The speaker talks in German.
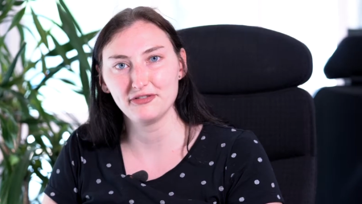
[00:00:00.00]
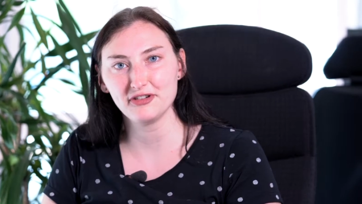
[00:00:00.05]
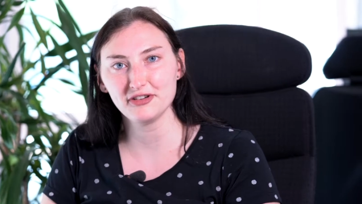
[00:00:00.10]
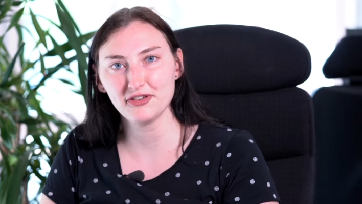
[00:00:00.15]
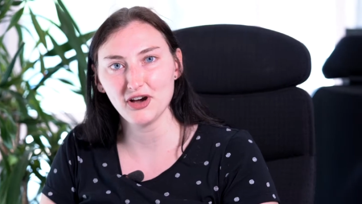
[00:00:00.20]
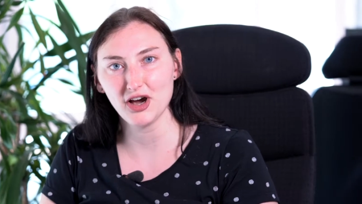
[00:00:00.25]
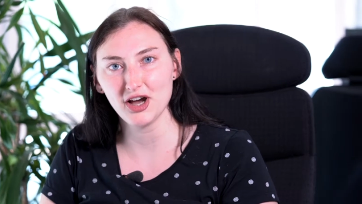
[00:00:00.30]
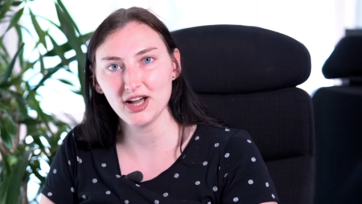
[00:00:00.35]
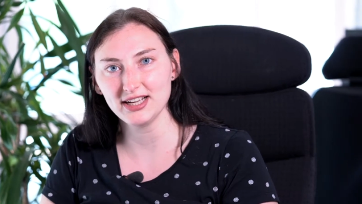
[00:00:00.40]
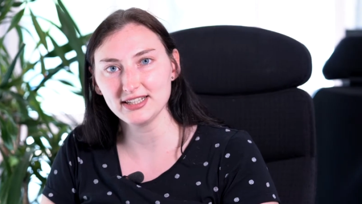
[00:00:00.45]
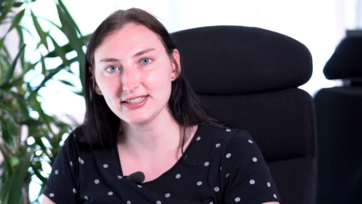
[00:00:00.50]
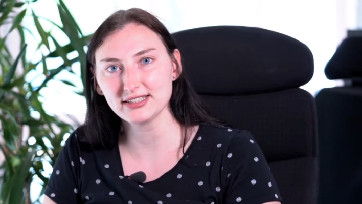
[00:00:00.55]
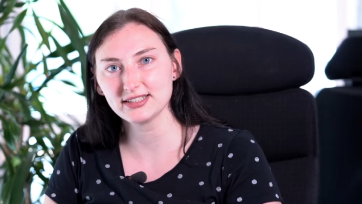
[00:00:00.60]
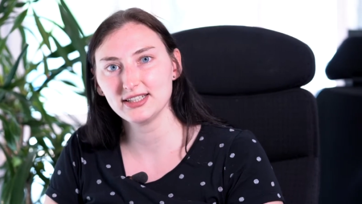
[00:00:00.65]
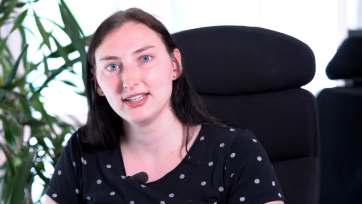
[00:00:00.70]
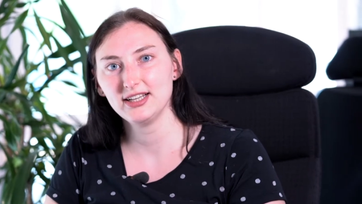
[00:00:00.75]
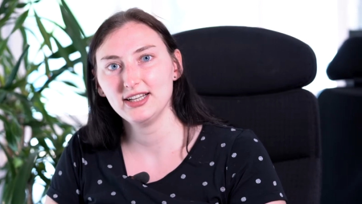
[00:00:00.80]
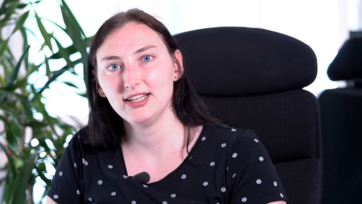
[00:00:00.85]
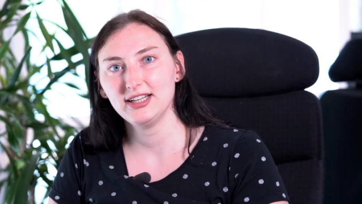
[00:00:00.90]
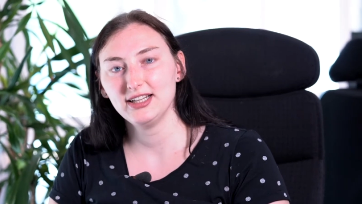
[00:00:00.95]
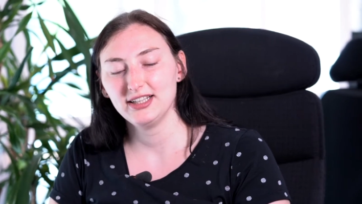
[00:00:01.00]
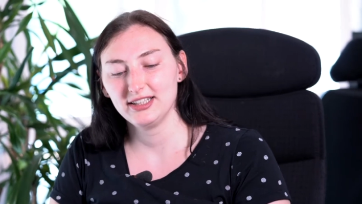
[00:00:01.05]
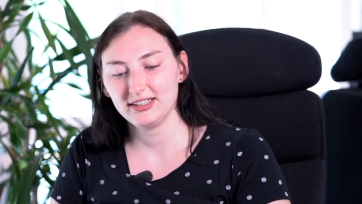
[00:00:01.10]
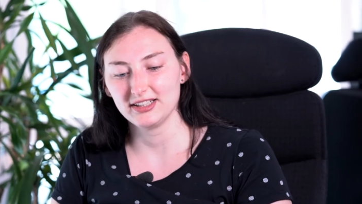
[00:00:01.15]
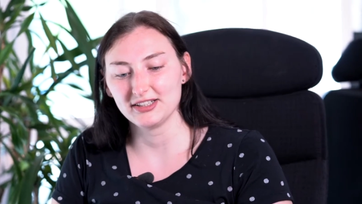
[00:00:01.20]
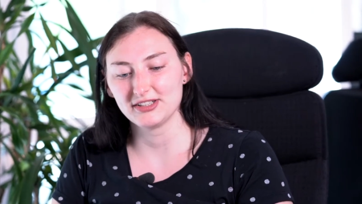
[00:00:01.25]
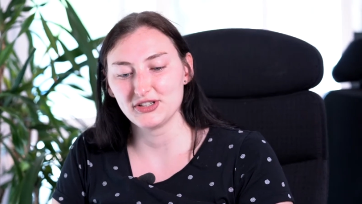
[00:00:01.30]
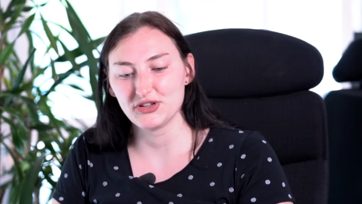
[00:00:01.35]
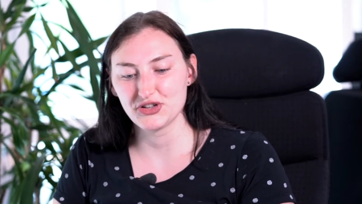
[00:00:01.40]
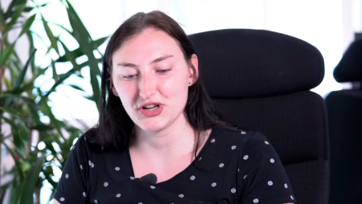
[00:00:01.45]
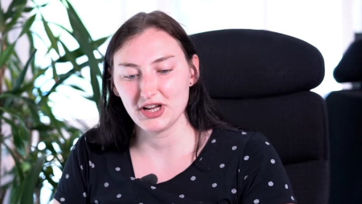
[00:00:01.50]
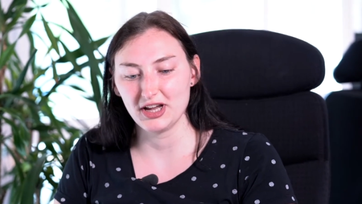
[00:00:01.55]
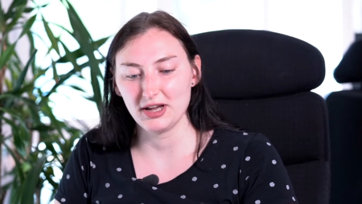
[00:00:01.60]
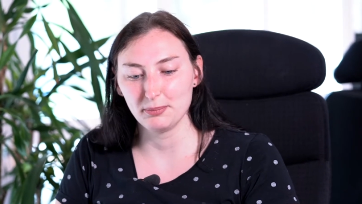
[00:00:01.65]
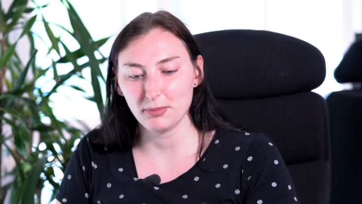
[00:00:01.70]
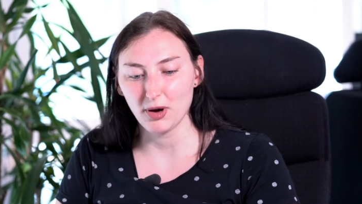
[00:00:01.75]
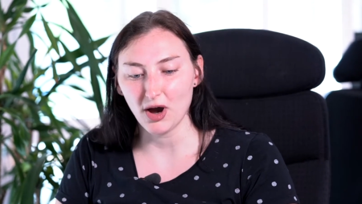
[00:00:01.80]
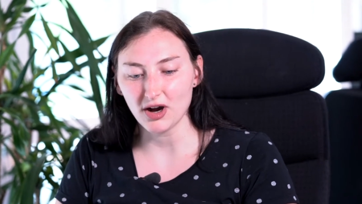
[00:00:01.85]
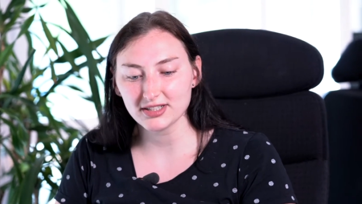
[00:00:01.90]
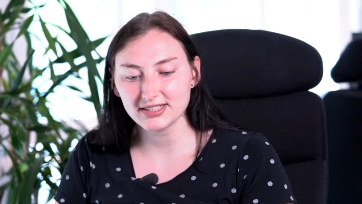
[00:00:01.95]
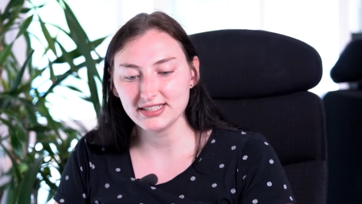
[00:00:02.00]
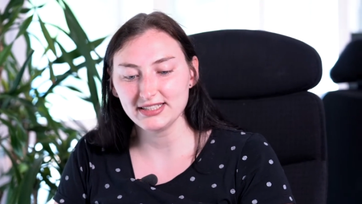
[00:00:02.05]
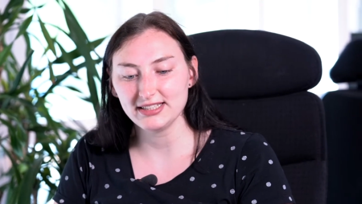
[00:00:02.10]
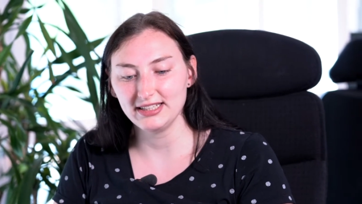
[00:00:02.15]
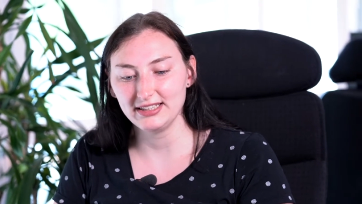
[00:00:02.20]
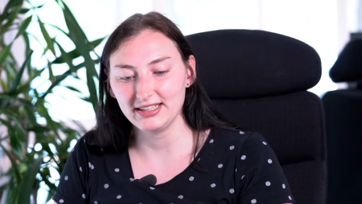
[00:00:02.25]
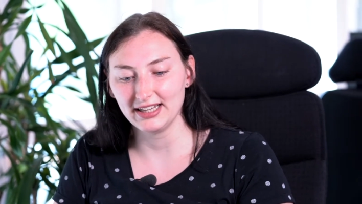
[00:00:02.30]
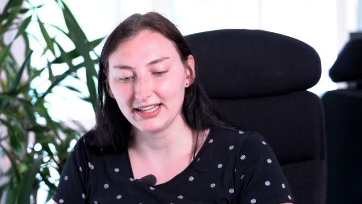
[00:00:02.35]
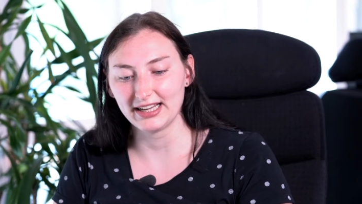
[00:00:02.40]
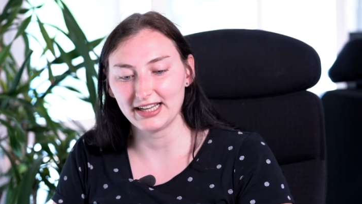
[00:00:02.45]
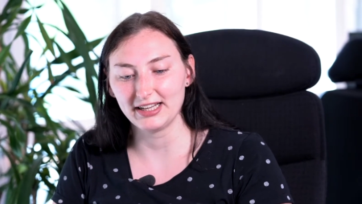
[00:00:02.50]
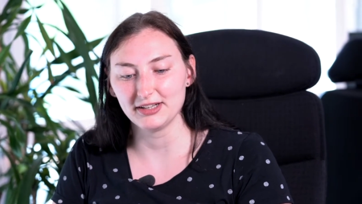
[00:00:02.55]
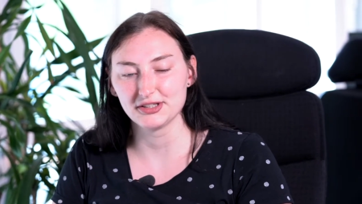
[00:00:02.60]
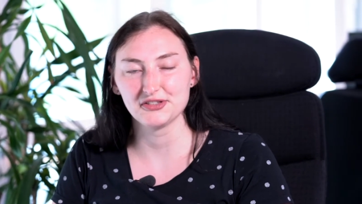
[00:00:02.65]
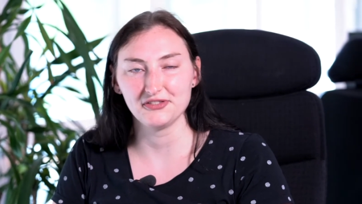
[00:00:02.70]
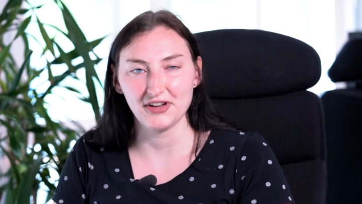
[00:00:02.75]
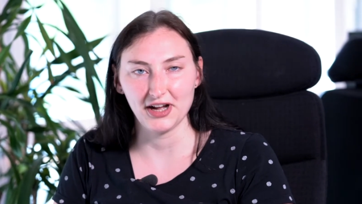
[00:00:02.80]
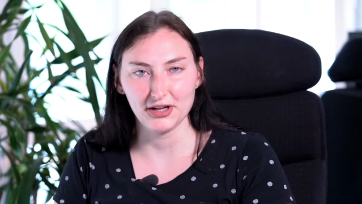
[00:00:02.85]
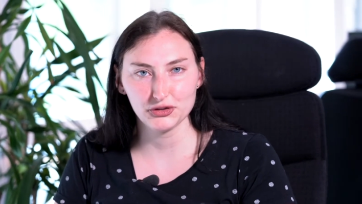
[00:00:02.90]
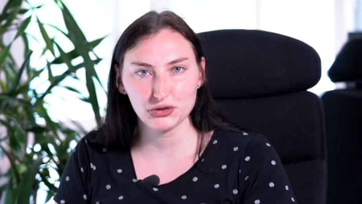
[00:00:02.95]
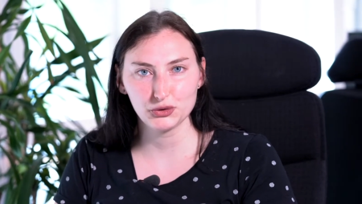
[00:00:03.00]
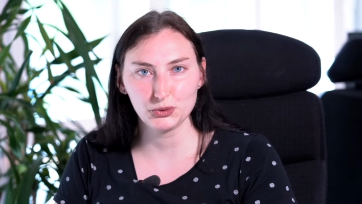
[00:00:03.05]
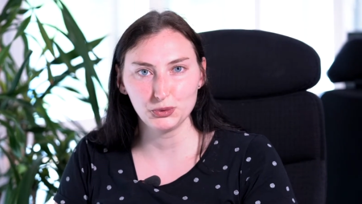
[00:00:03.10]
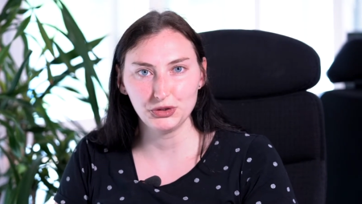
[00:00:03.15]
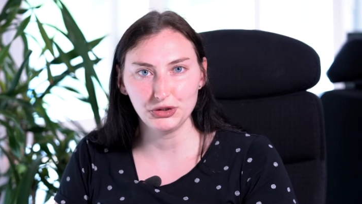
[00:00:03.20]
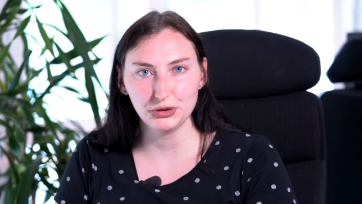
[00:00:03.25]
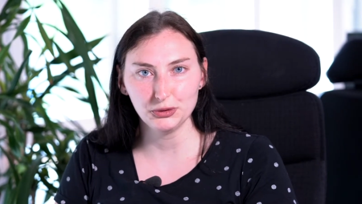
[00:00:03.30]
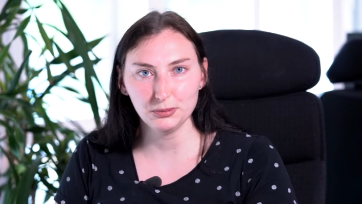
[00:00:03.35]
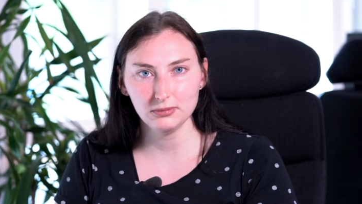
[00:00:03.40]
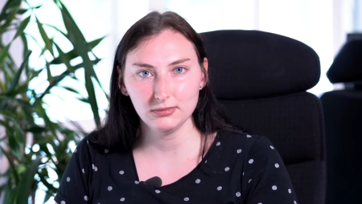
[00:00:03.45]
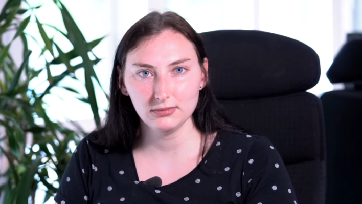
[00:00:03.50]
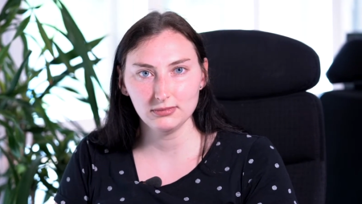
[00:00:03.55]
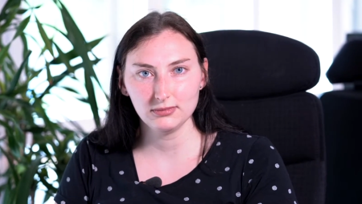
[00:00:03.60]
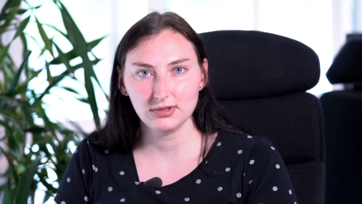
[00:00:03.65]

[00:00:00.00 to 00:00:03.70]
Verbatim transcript: FFHS. Das ist ein praxisintegriertes Fernstudium.